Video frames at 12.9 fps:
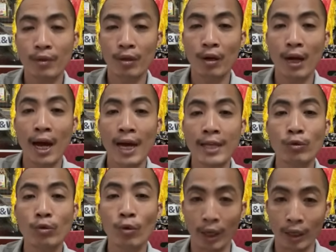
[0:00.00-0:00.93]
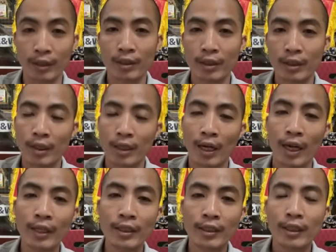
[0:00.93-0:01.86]
đó là hai dòng chủ lực
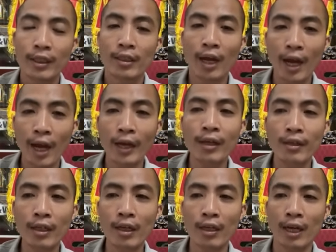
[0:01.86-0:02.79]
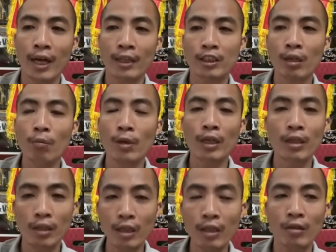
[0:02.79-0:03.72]
đấy thứ hai nữa là trong một cái
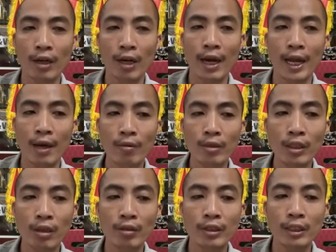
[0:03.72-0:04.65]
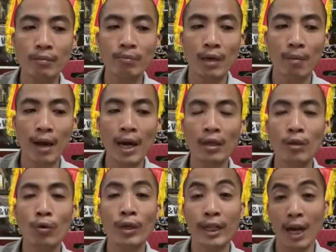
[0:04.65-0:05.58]
ngưỡng gọi là nếu như con chim mà bác
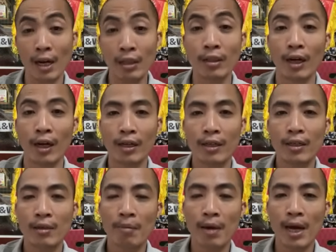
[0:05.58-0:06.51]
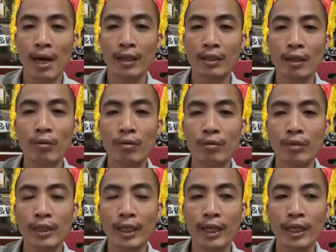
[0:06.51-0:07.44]
nuôi căng lửa mà trong
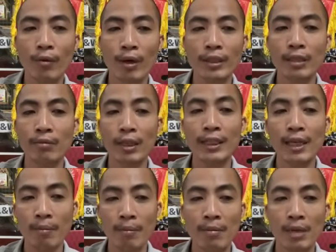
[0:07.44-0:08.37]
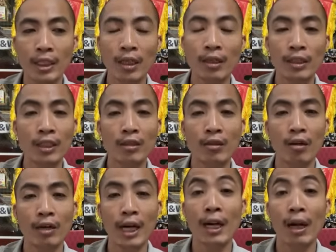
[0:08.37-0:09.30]
cái cái quá trình bác chăm ấy mà thời tiết
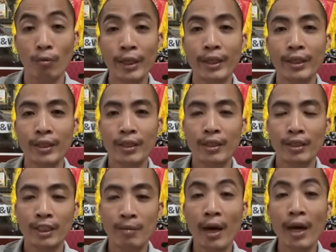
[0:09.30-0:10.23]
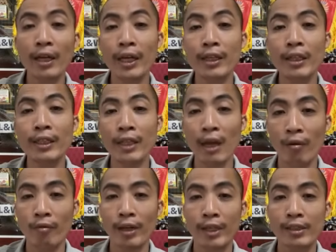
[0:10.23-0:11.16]
nó nắng nóng ấy thì bác lên linh động
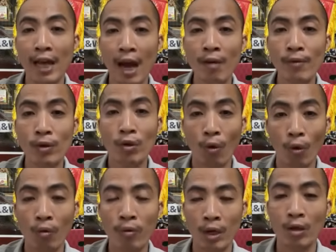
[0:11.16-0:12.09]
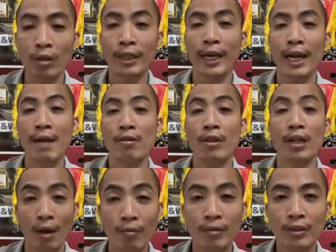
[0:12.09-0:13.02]
về táo và đu đủ và có thể kèm cho tăng
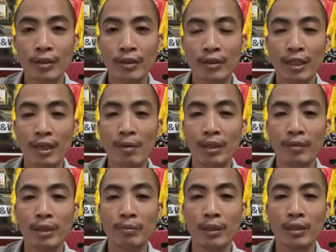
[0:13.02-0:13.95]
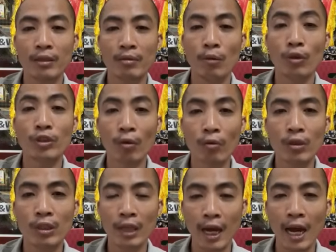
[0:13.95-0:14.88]
long để mình mình mình bổ sung
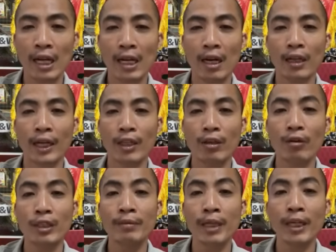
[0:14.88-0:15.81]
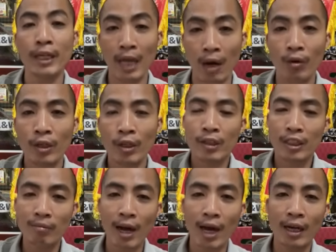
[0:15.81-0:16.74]
thứ hai là, là để cho con chim dễ đi cầu
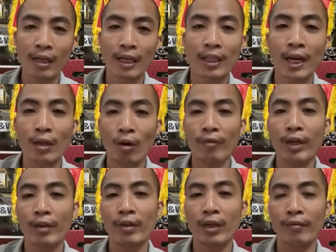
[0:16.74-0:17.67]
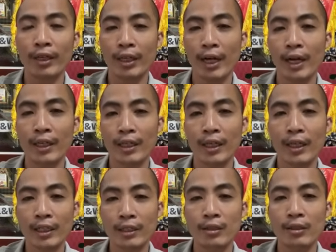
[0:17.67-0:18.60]
thứ ba là để thay đổi về về về cái cái,
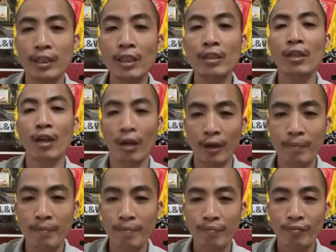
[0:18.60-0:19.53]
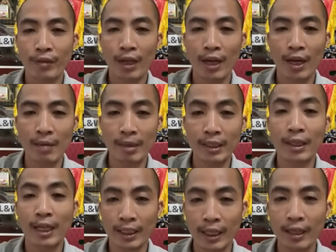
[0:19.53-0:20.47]
cái dinh dưỡng cho nó Đấy, bác sang
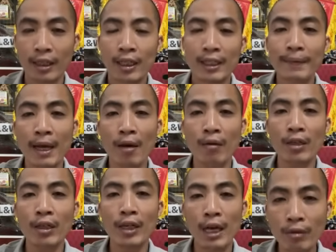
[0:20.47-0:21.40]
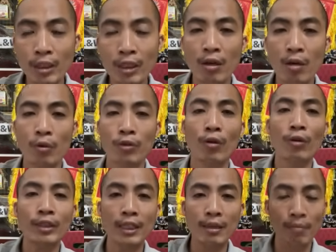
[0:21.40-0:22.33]
đặng nhá tiếp theo nữa nếu như có một số
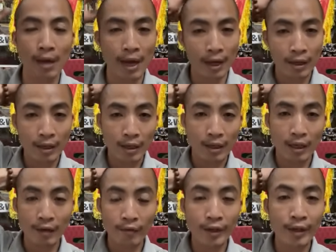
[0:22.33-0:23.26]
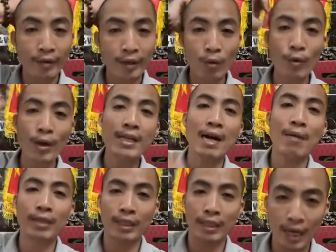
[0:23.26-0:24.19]
con chim mà à, về về cuối năm
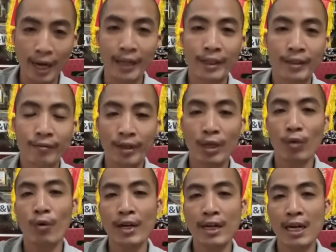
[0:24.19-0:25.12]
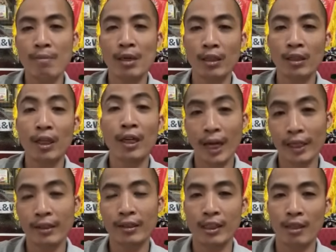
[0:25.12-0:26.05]
thế tiết này về cuối năm mà thời tiết
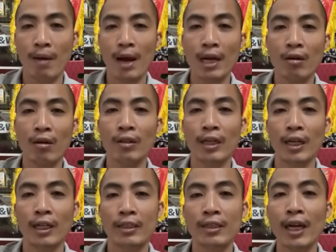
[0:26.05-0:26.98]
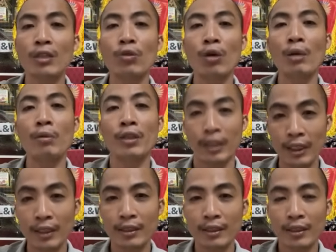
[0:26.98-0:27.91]
lạnh thì bác có thể là tăng chuối được một
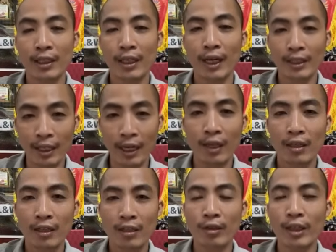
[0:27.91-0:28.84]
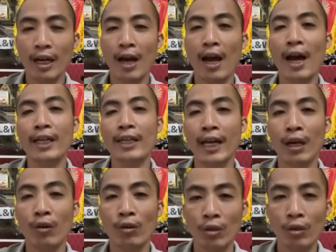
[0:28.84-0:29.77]
tí thấy chưa có thể là hai ngày
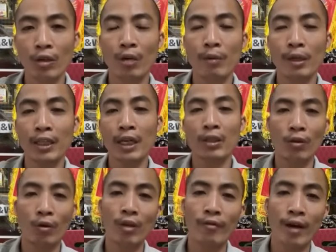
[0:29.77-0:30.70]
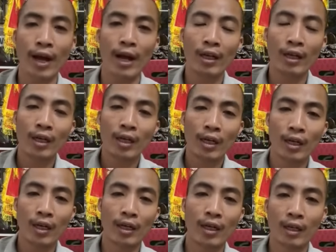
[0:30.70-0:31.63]
cả đó thôi còn nó bác tăng chuối và
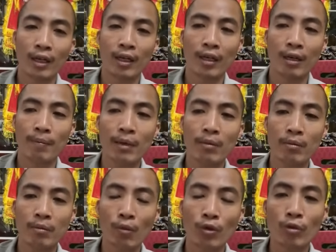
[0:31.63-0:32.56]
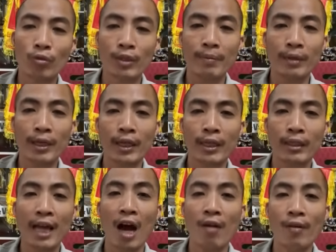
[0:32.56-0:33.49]
à, bác bổ sung thêm cái cái
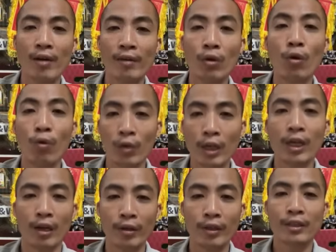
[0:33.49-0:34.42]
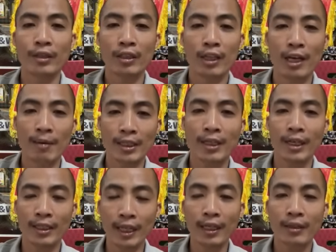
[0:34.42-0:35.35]
táo và và đu đủ ra được rồi à, bác sang
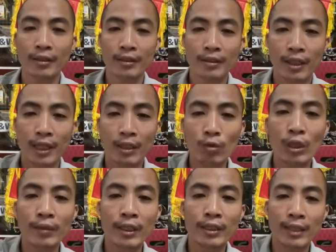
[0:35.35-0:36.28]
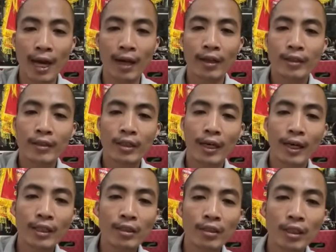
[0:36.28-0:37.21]
đặng nhá Đấy, tùy vào tình trạng
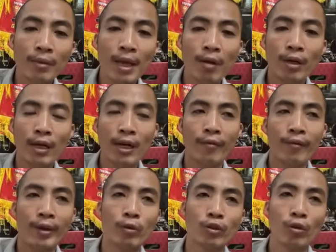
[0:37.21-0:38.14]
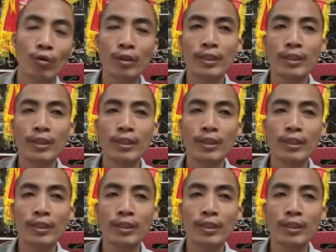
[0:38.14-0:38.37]
Đấy, tiếp theo nữa là về một số con